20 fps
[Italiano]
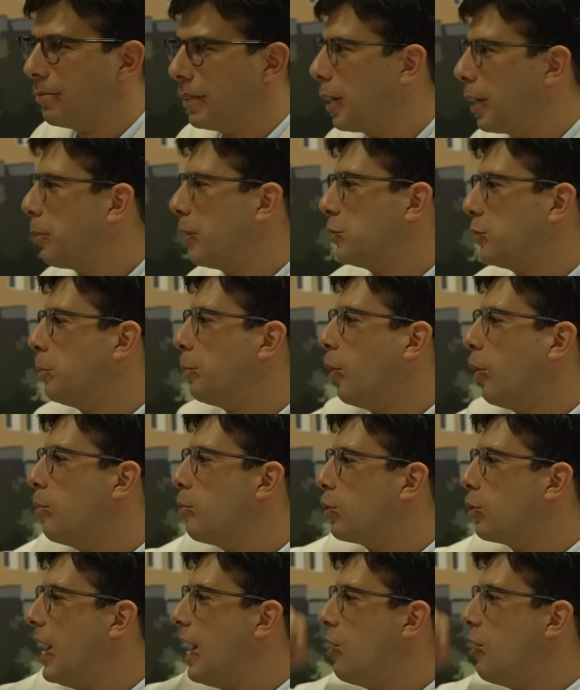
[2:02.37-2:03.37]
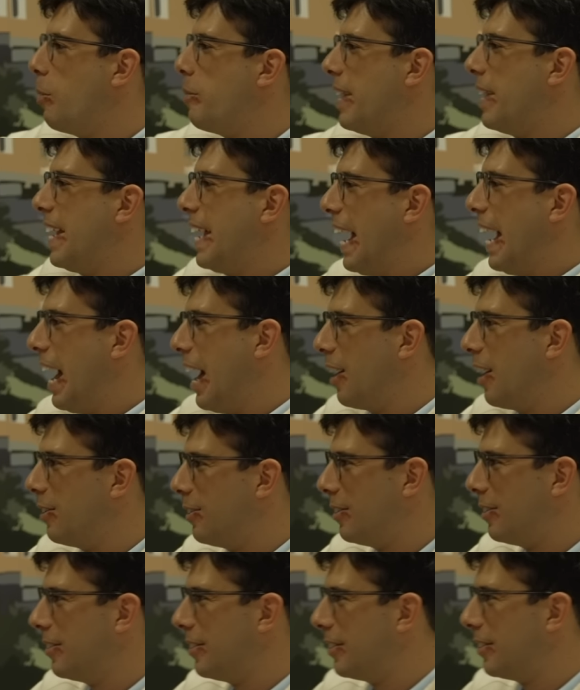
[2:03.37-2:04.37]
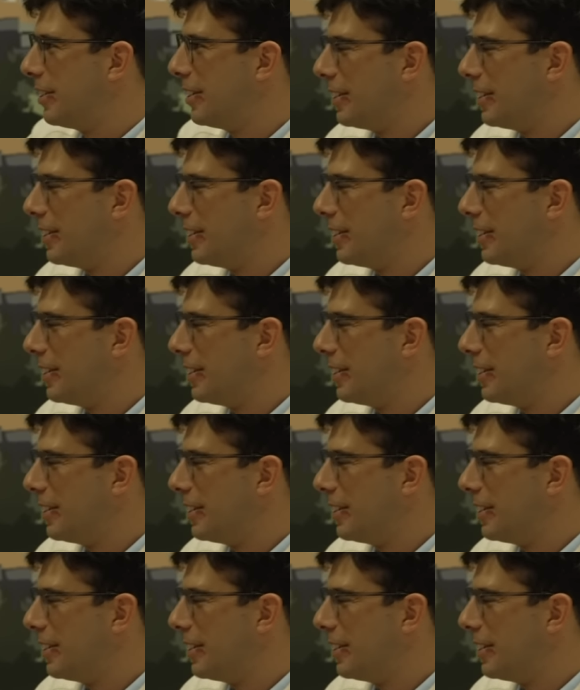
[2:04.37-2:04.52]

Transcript: hai ripreso un po' il modello americano.